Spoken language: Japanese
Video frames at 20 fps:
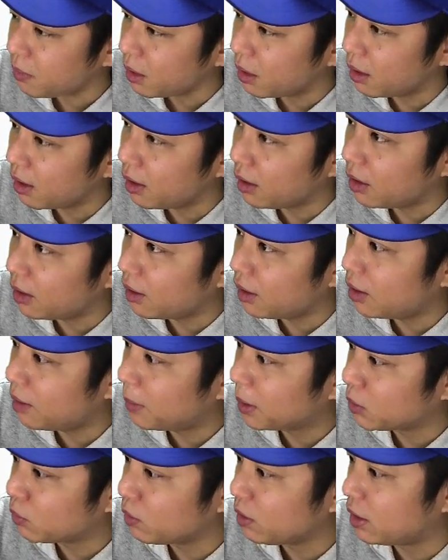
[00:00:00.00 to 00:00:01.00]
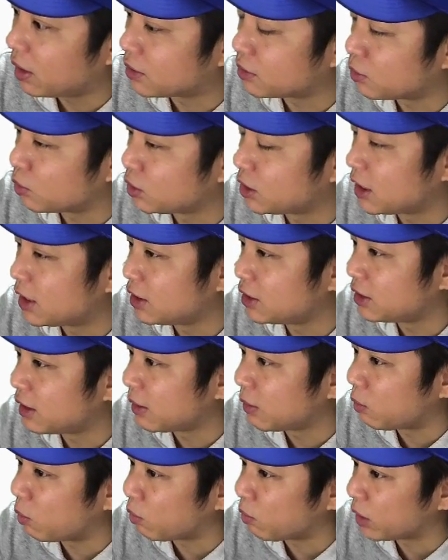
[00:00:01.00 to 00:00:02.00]
えー、まあ、とにかくどちらにせ
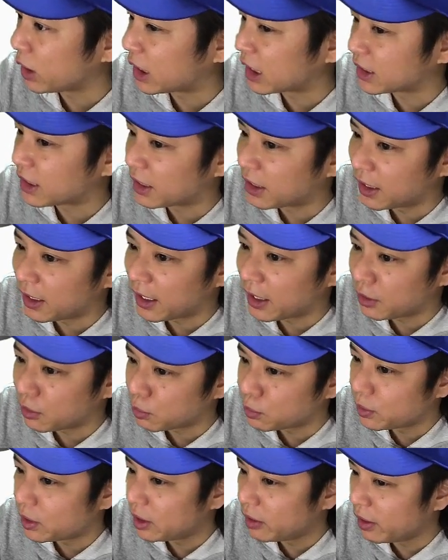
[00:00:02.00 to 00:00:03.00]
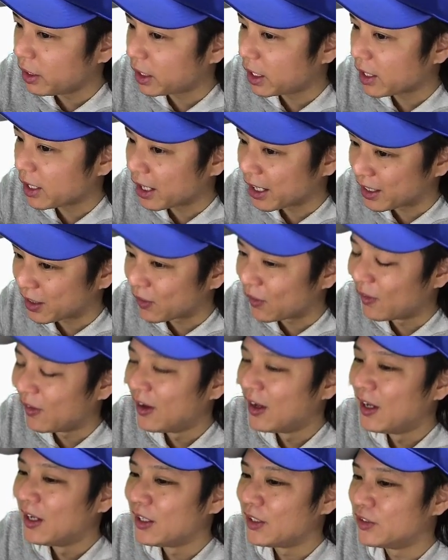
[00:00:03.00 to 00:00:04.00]
よここで叩かないと上にはいけない
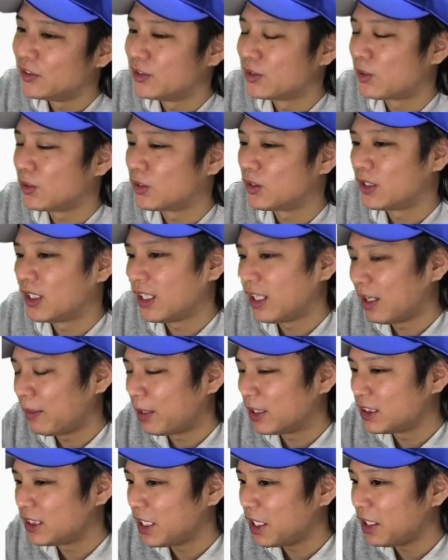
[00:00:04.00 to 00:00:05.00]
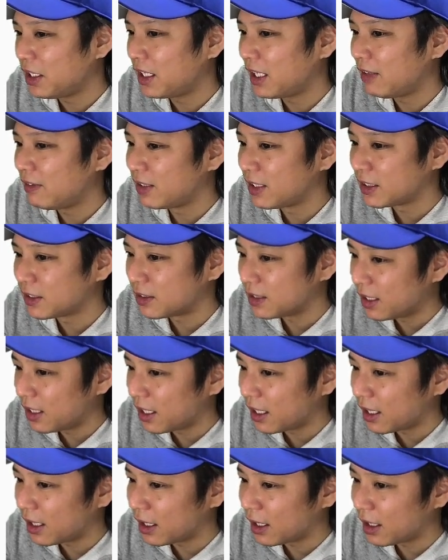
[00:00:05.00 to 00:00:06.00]
ということでね、まあ、前回はです
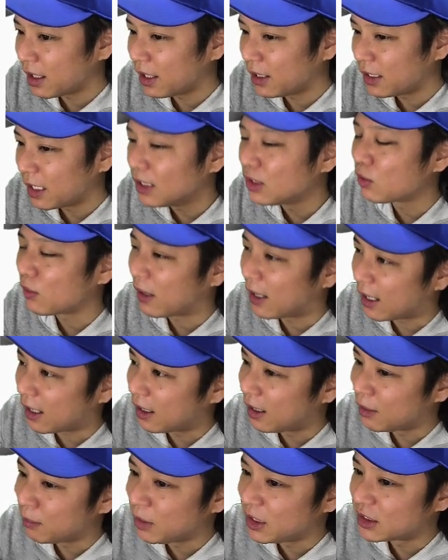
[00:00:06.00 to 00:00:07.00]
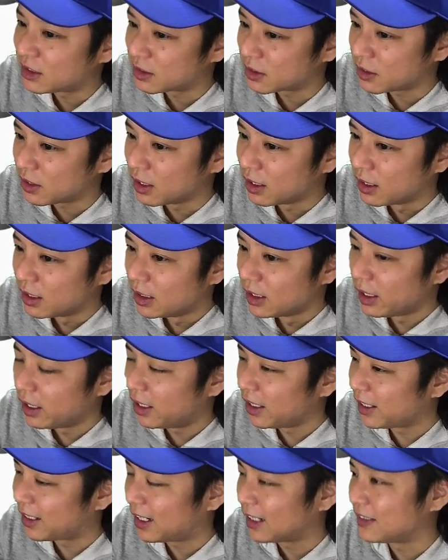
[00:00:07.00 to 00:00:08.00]
ね、えー、なんとか3つ、
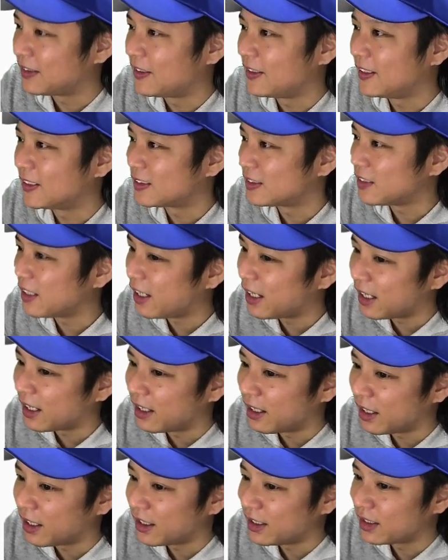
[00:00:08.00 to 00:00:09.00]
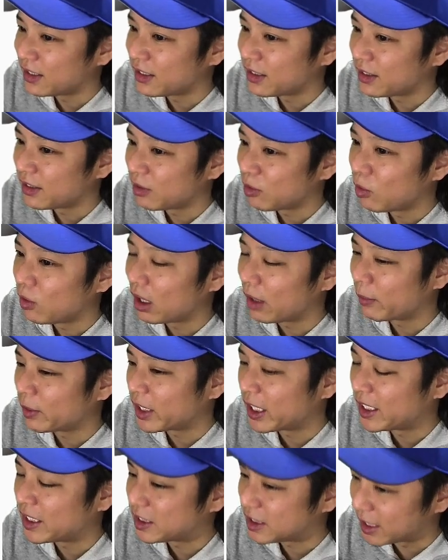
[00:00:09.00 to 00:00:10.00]
えー、勝ってですね、え今回は
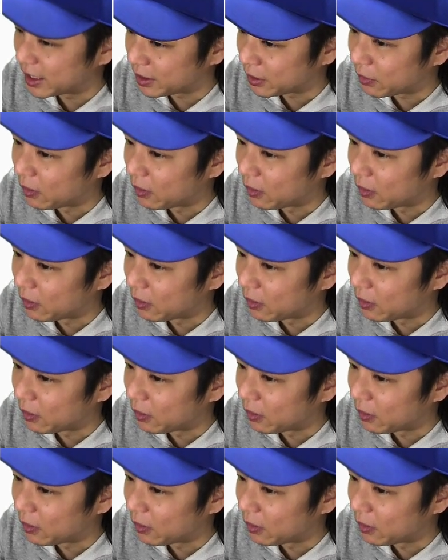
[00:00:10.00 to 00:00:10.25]
敵地で